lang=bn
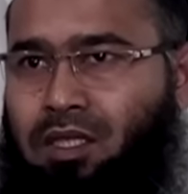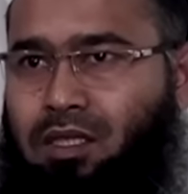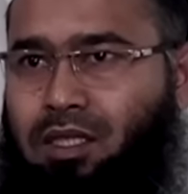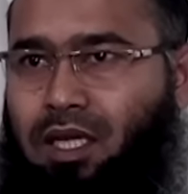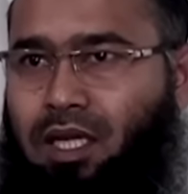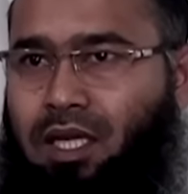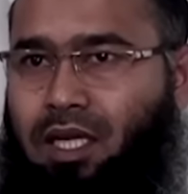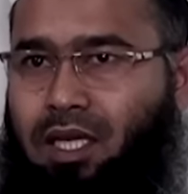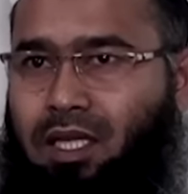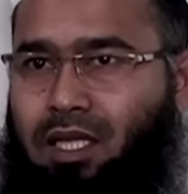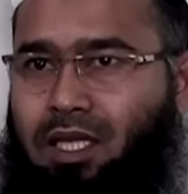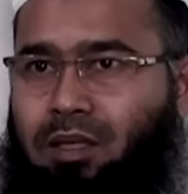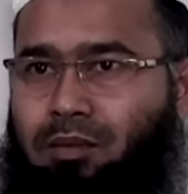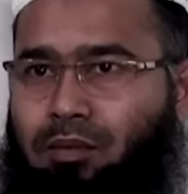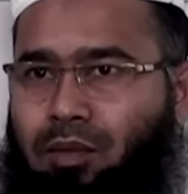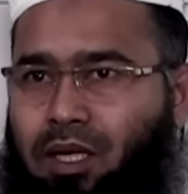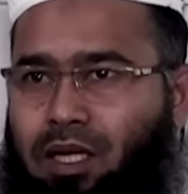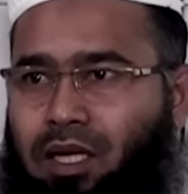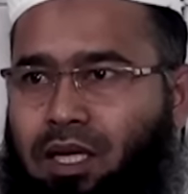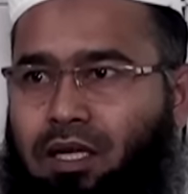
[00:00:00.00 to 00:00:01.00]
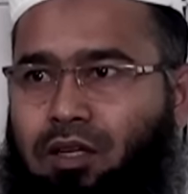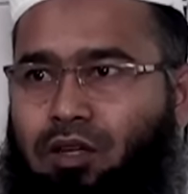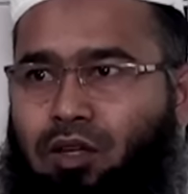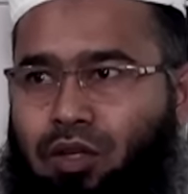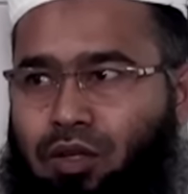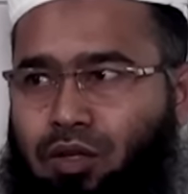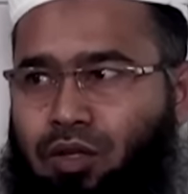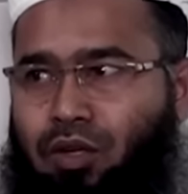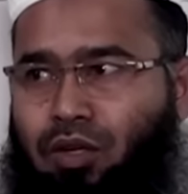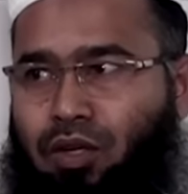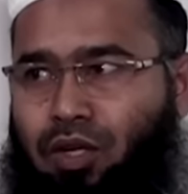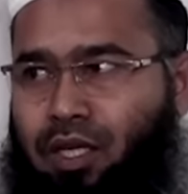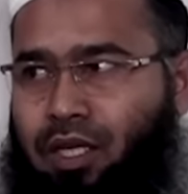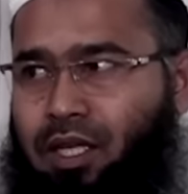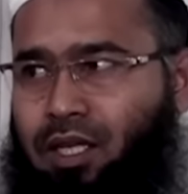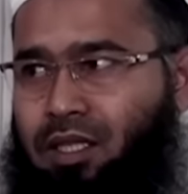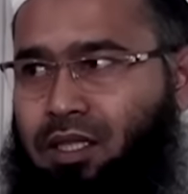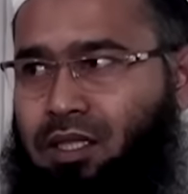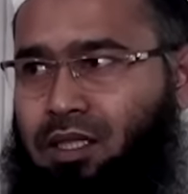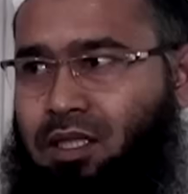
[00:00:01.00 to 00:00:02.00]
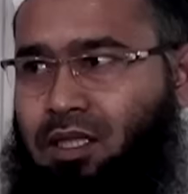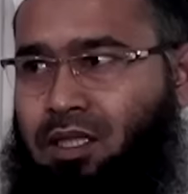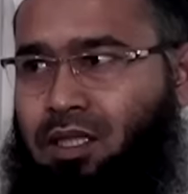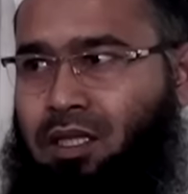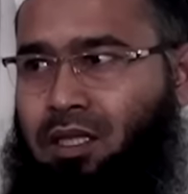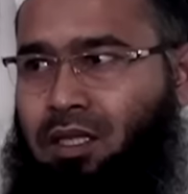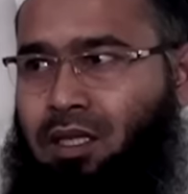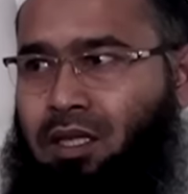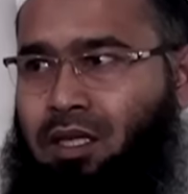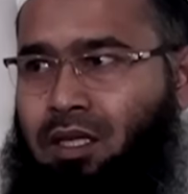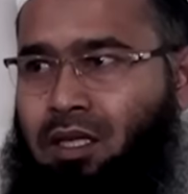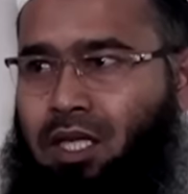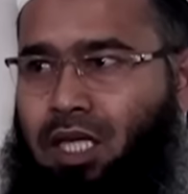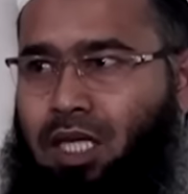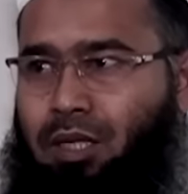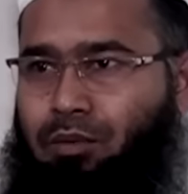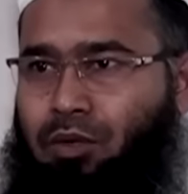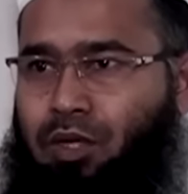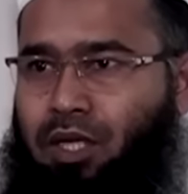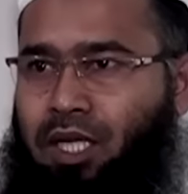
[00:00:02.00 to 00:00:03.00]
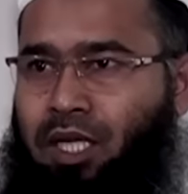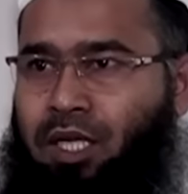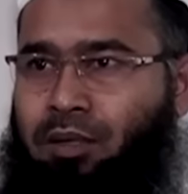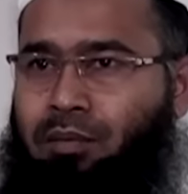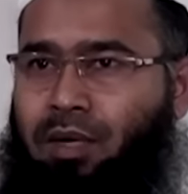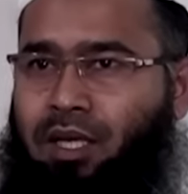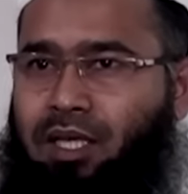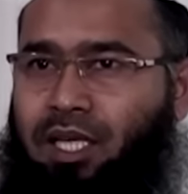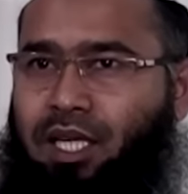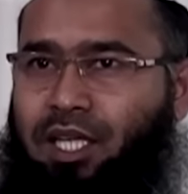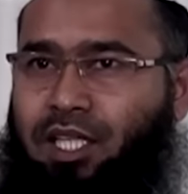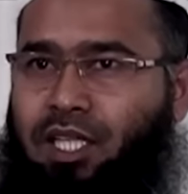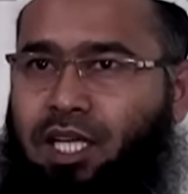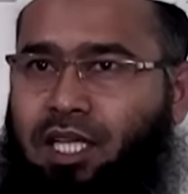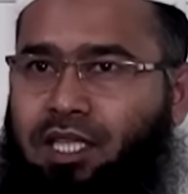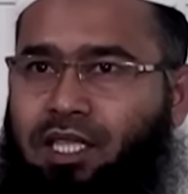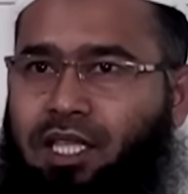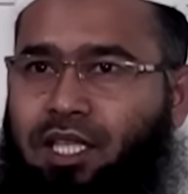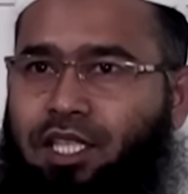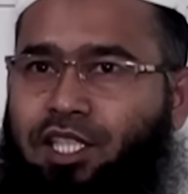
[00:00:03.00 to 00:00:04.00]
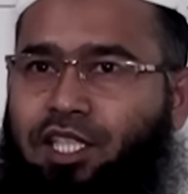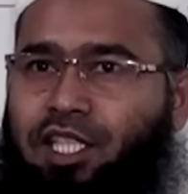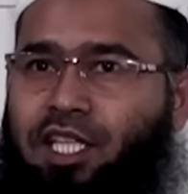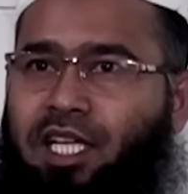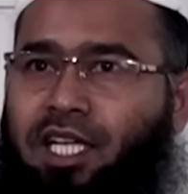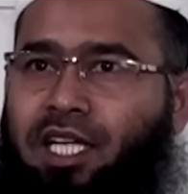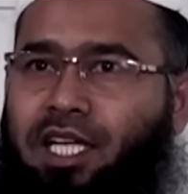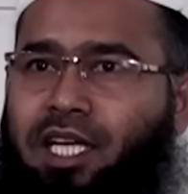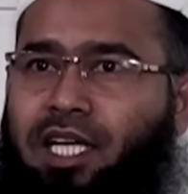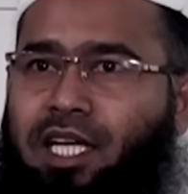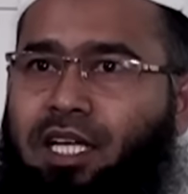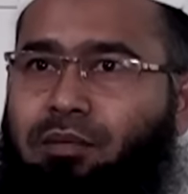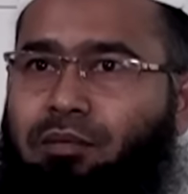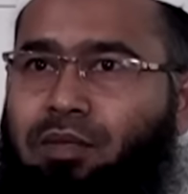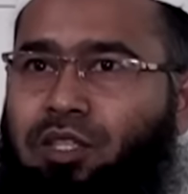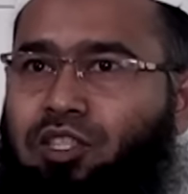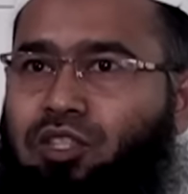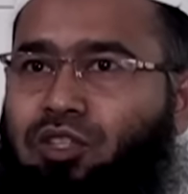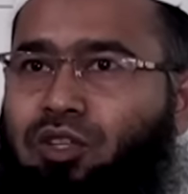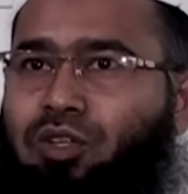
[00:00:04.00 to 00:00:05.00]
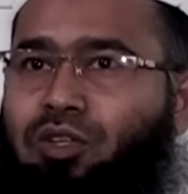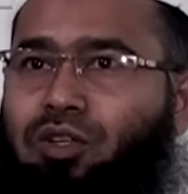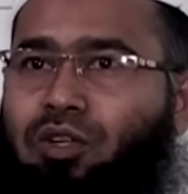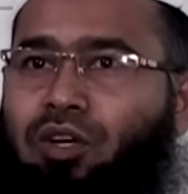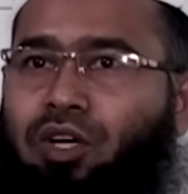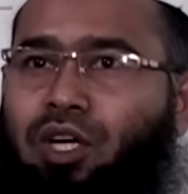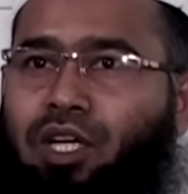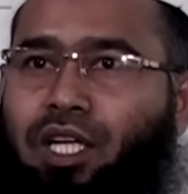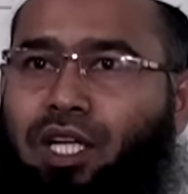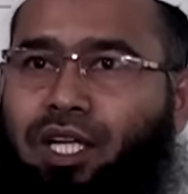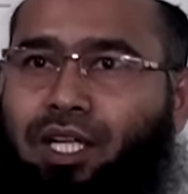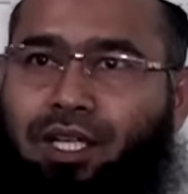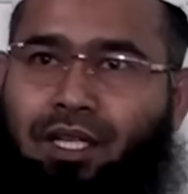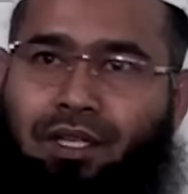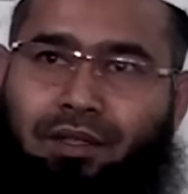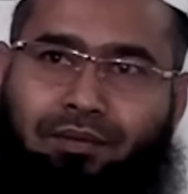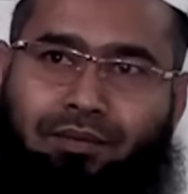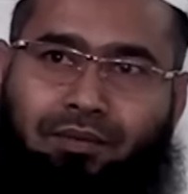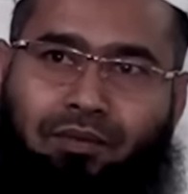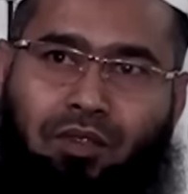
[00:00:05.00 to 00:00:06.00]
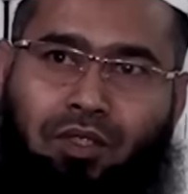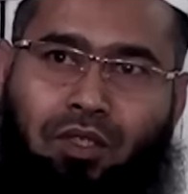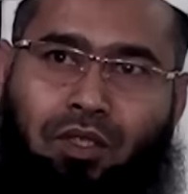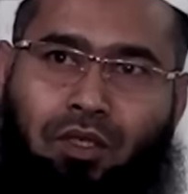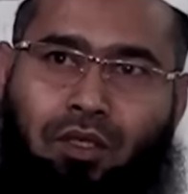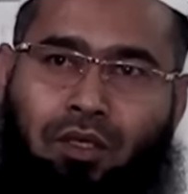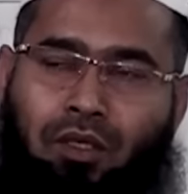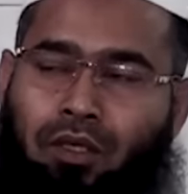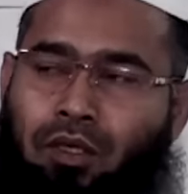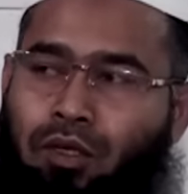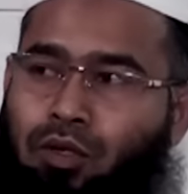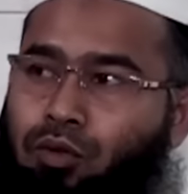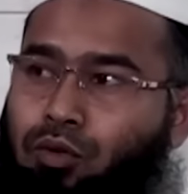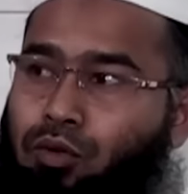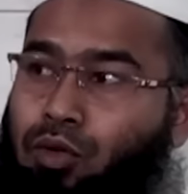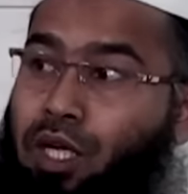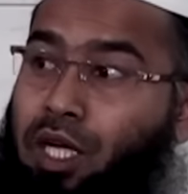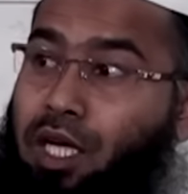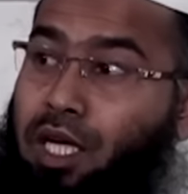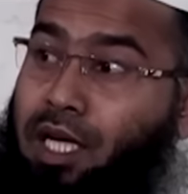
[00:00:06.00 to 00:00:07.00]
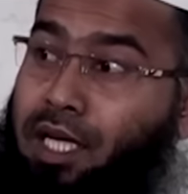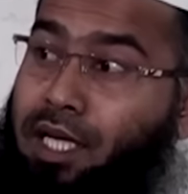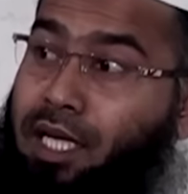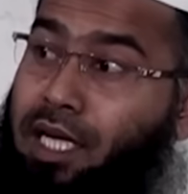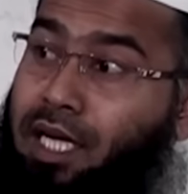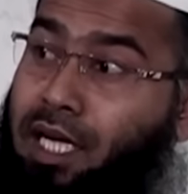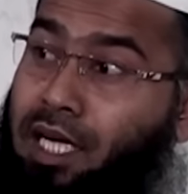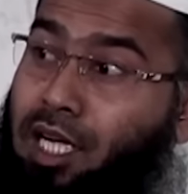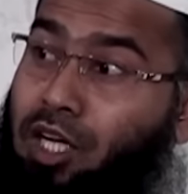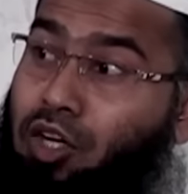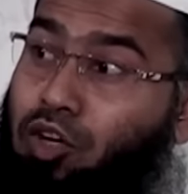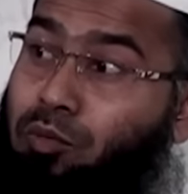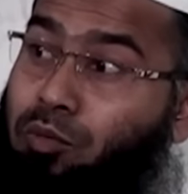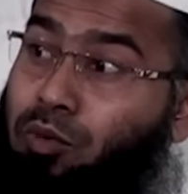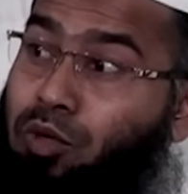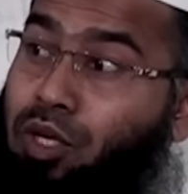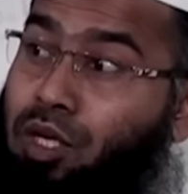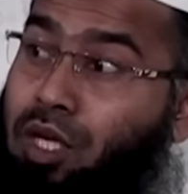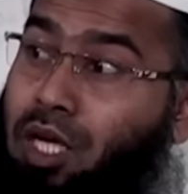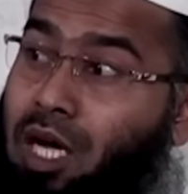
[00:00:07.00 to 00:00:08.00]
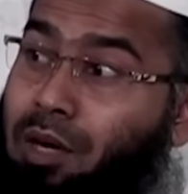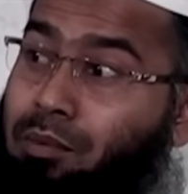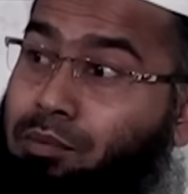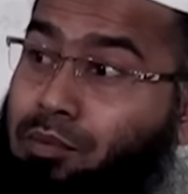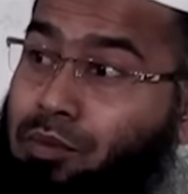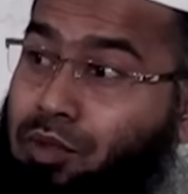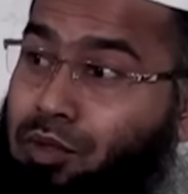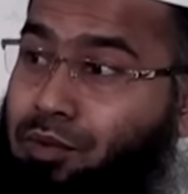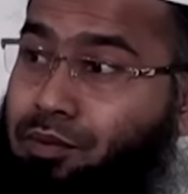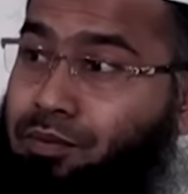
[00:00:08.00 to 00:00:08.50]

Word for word: যারা ইমান আনয়ন করে এবং ইমানের সাথে শিরিকের মিশ্রণ ঘটায় না উলাইকালাহমুল আমন